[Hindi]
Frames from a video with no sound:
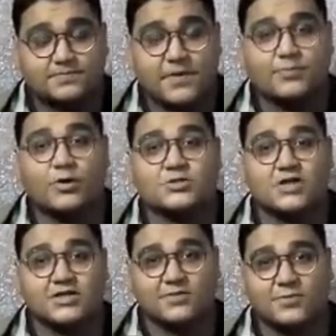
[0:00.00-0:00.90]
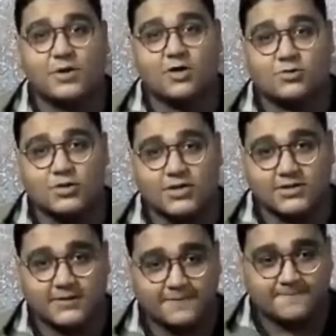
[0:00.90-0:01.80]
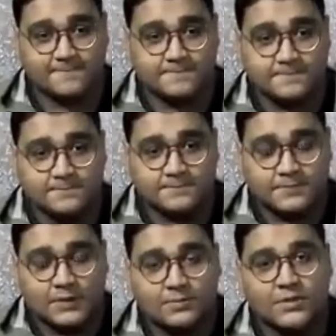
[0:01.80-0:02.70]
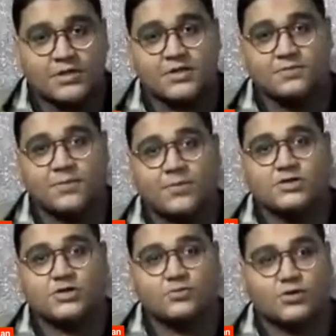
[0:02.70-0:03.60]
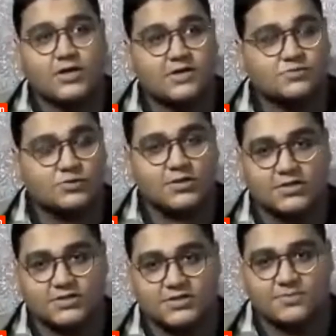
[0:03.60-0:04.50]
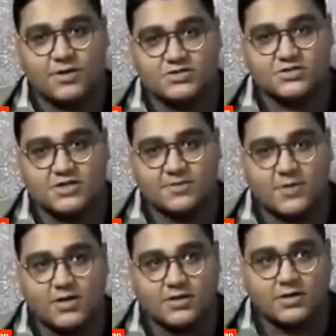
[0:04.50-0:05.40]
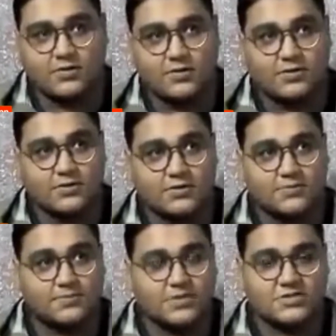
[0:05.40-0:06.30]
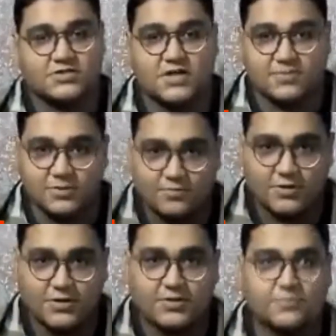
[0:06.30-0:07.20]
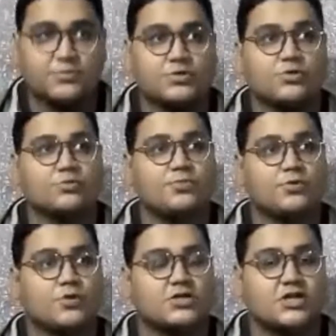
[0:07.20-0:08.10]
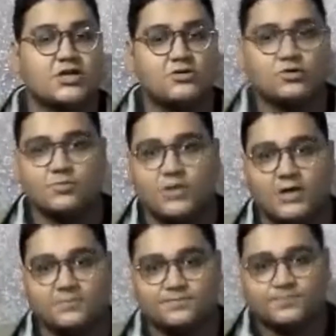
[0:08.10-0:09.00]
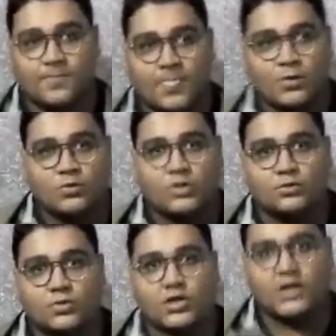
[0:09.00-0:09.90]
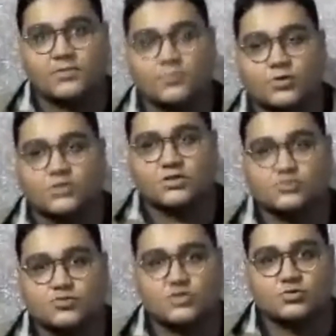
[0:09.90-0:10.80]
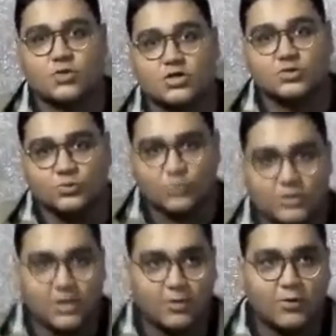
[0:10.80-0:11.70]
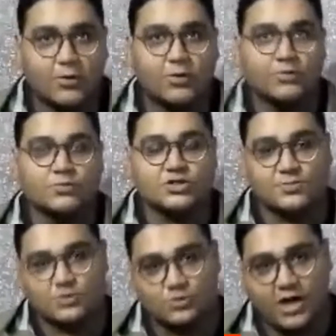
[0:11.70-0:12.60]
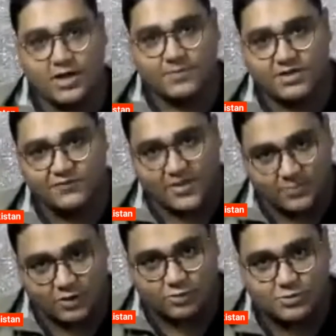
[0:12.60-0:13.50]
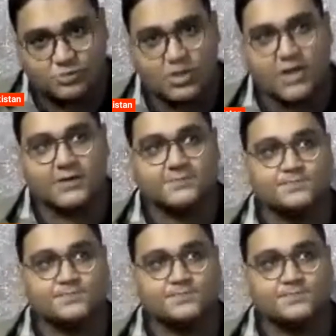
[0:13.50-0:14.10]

मैं बहुत ज़्यादा बीमार हो गया था मेरी मम्मा जो है वो कलाम सुना करती थी पास्टर साइमान का और पास्टर साइमन भी यूट्यूब पे उनका चैनल में मिला उन्होंने वो कलाम मुकदस उनसे सुनना शुरू किया और मुझे भी सुनाया मेरी फैमिली को भी सुनाया